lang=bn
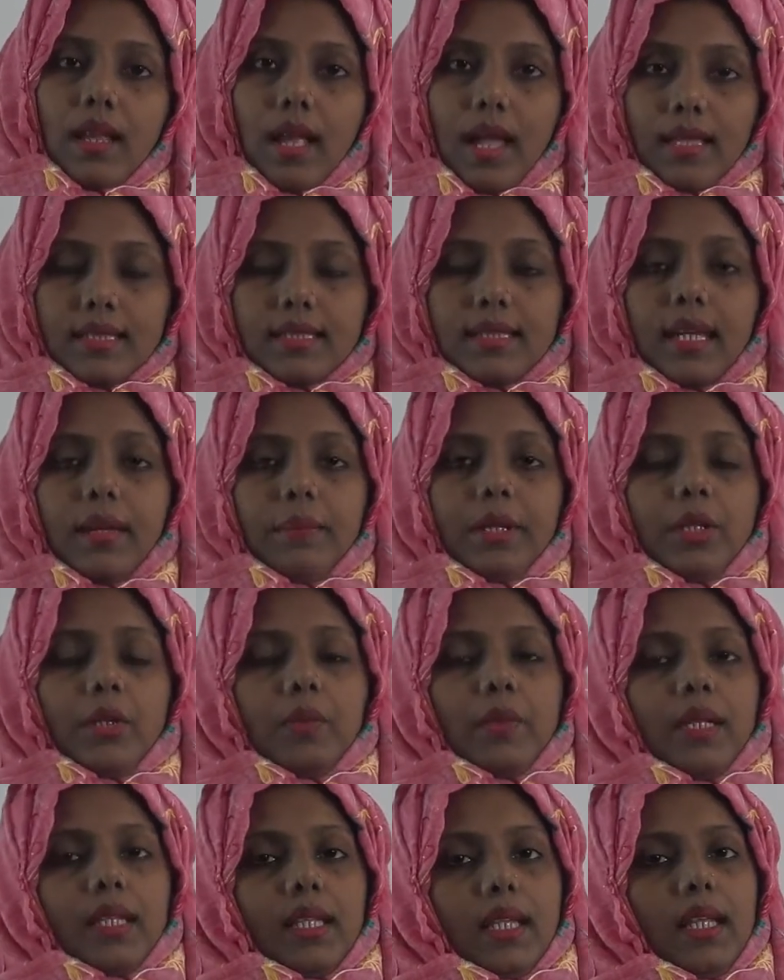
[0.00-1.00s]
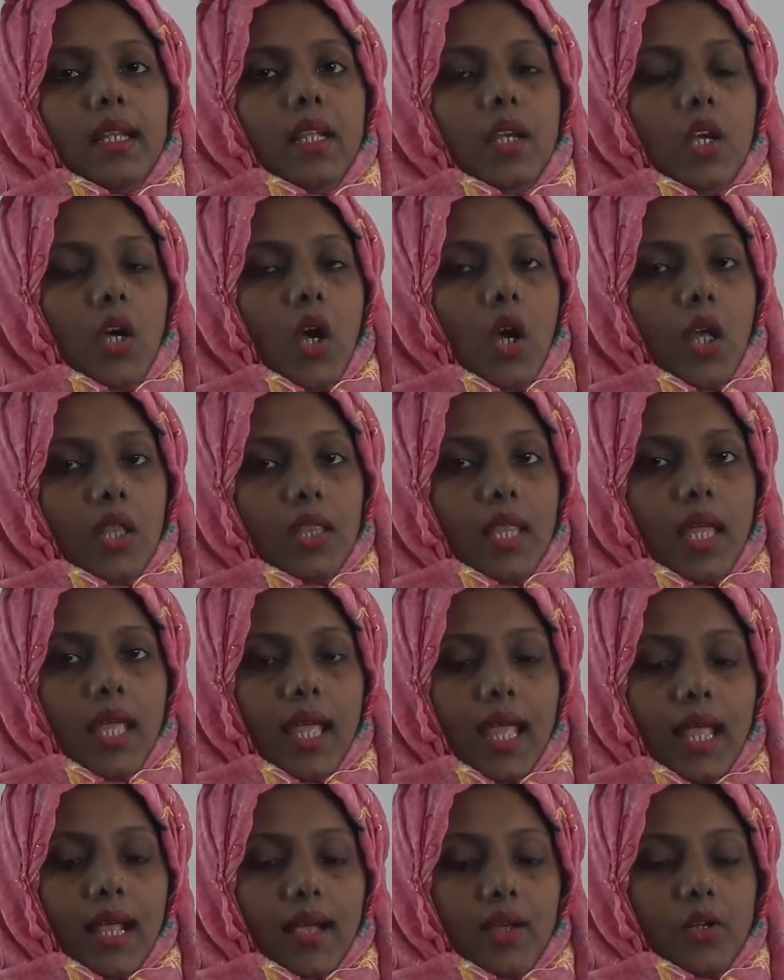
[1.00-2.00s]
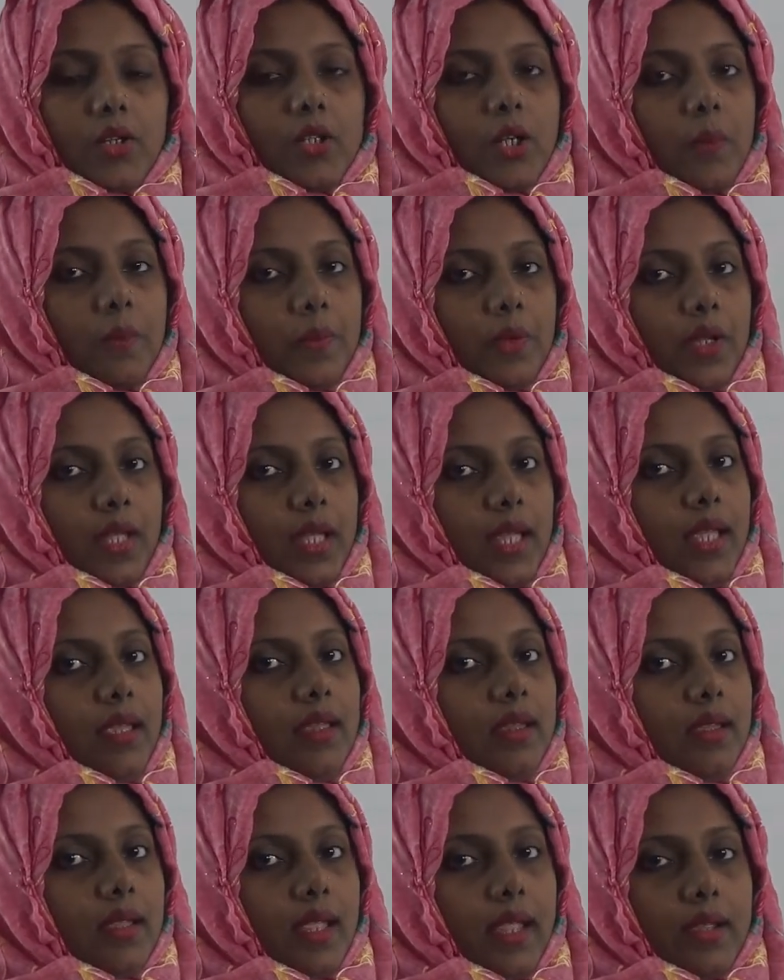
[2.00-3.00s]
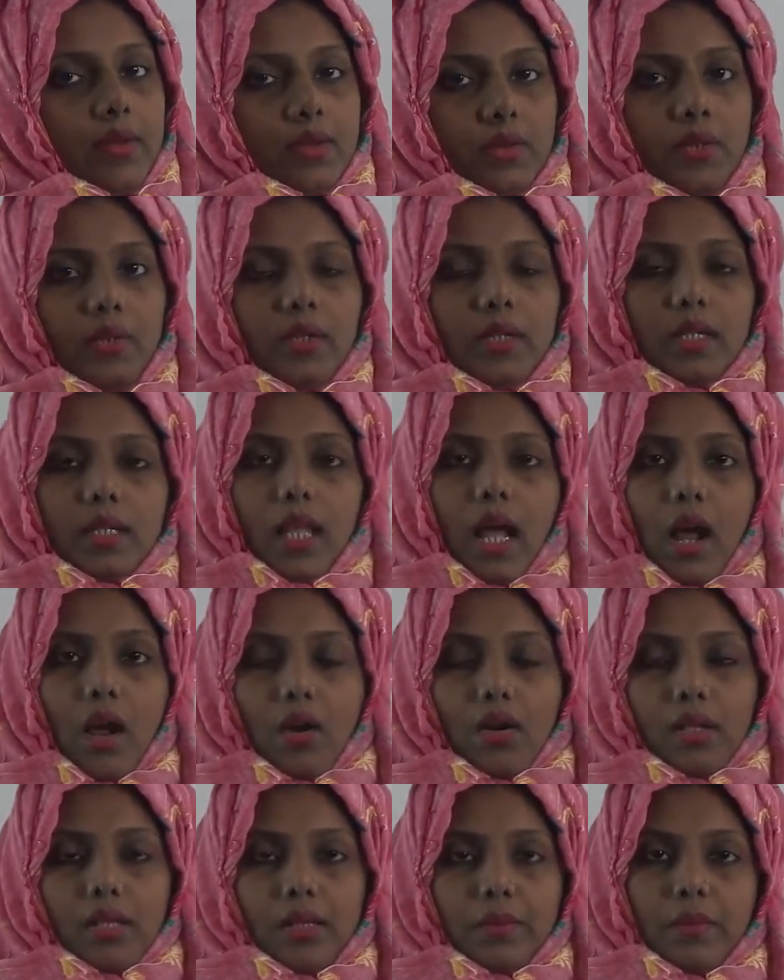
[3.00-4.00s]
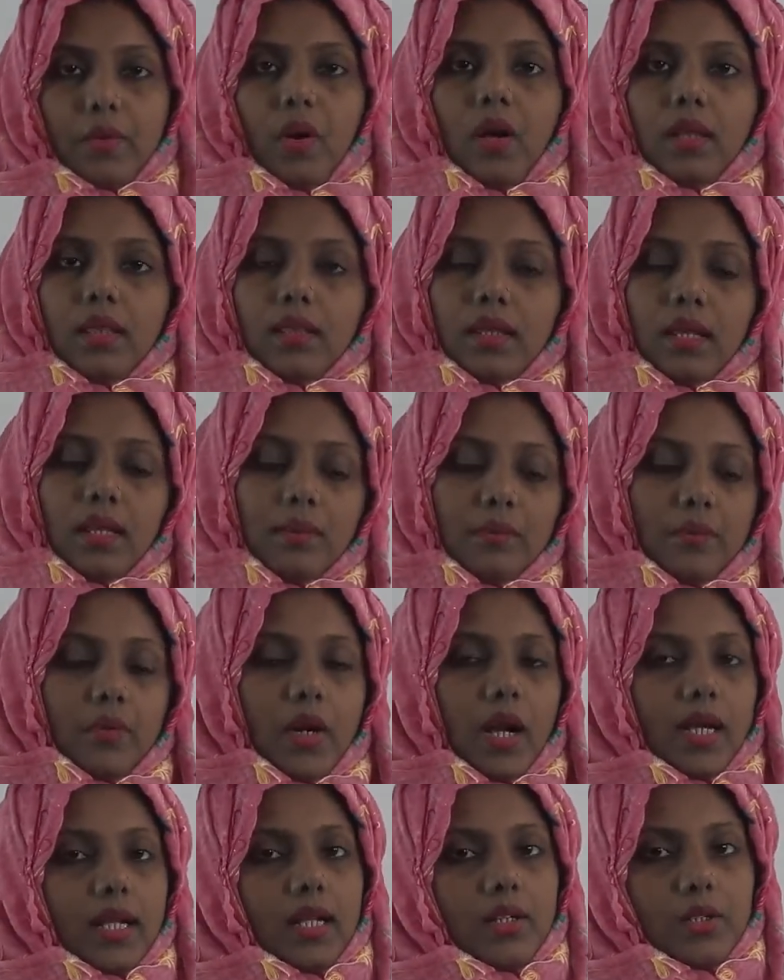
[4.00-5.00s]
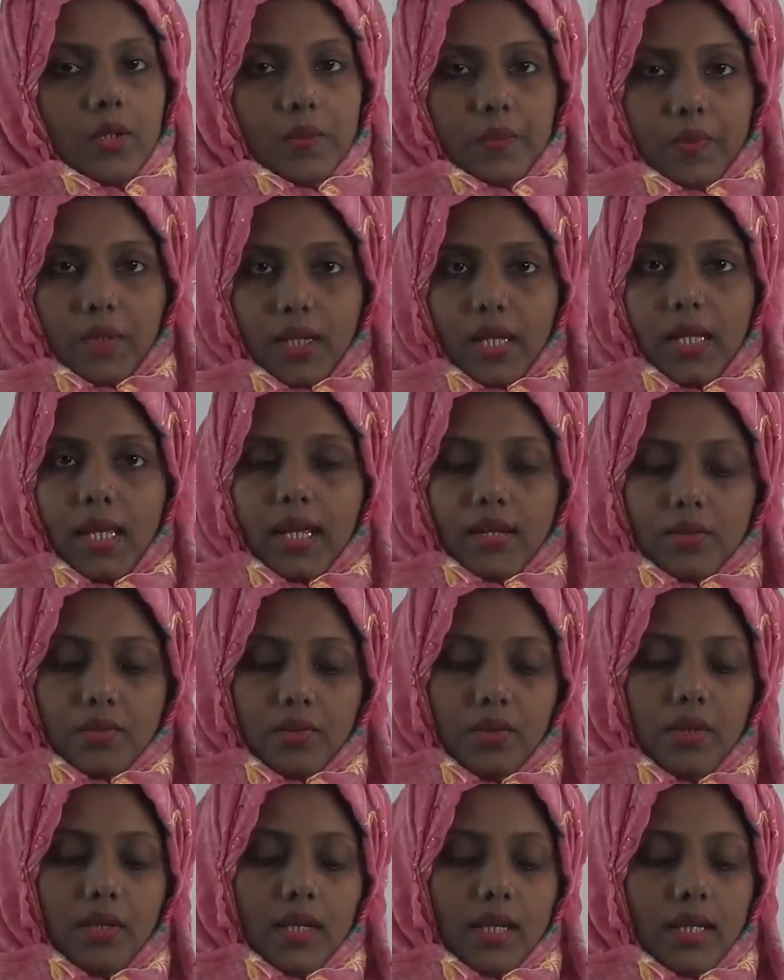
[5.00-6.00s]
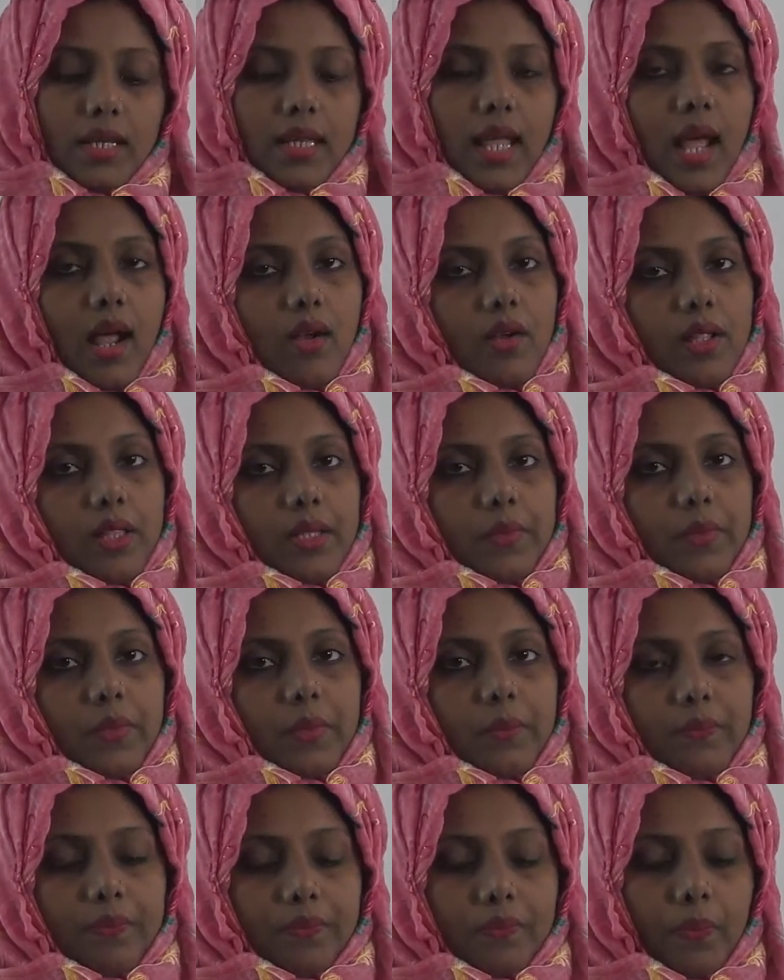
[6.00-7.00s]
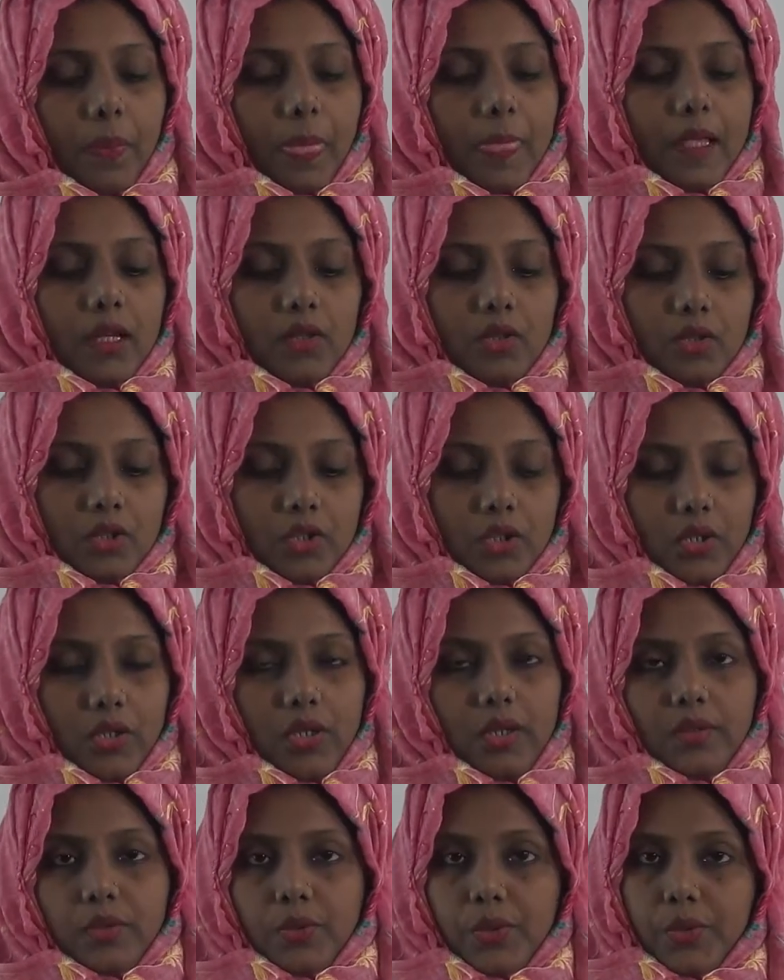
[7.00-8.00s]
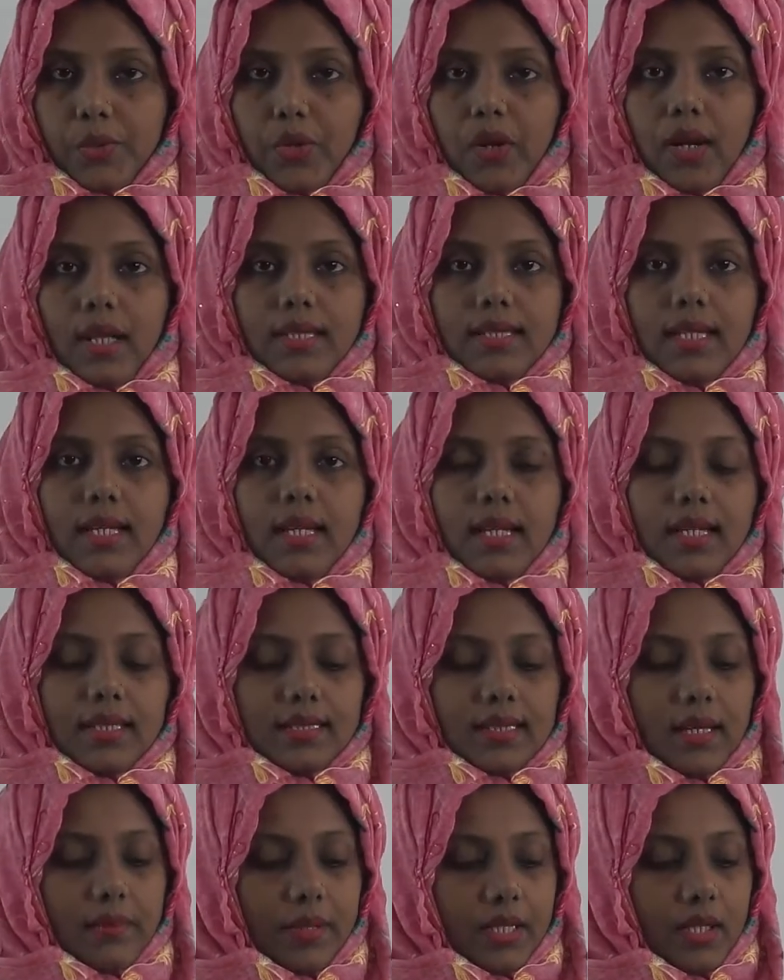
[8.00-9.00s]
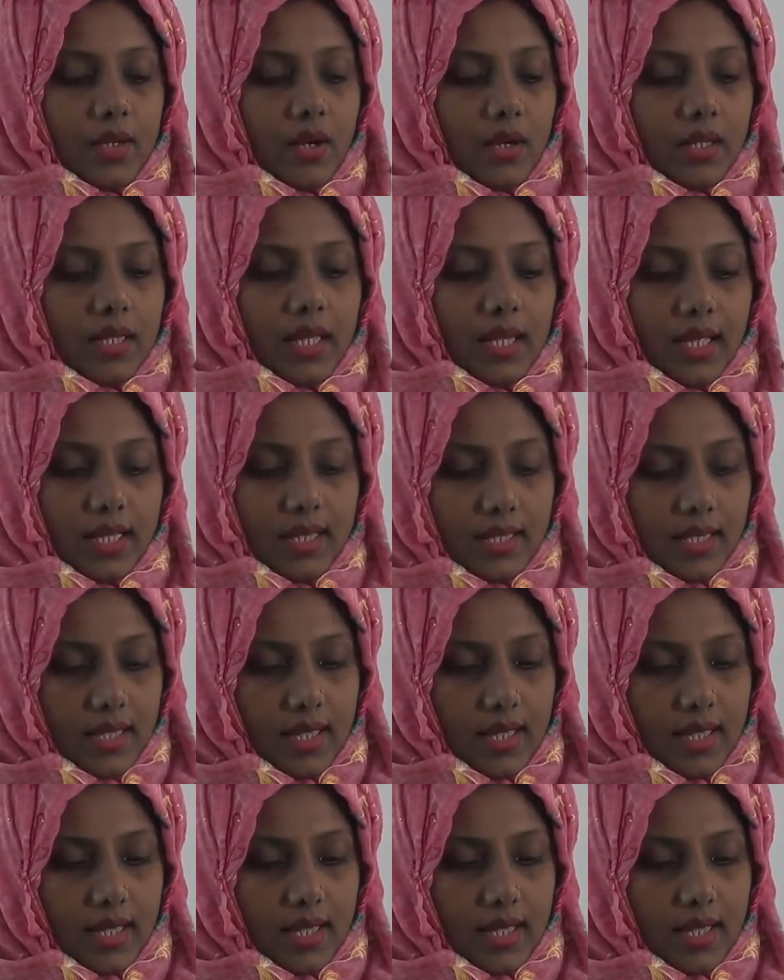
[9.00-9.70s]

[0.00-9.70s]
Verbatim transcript: আজকে আমি তোমাদের অধ্যায় এগারো সম্পর্কে একটু ধারণা দেব অর্থাৎ পুরাটা সম্পর্কে একটু ধারণা দেব তো চলো শুরু করা যাক আজকে আমাদের অধ্যায়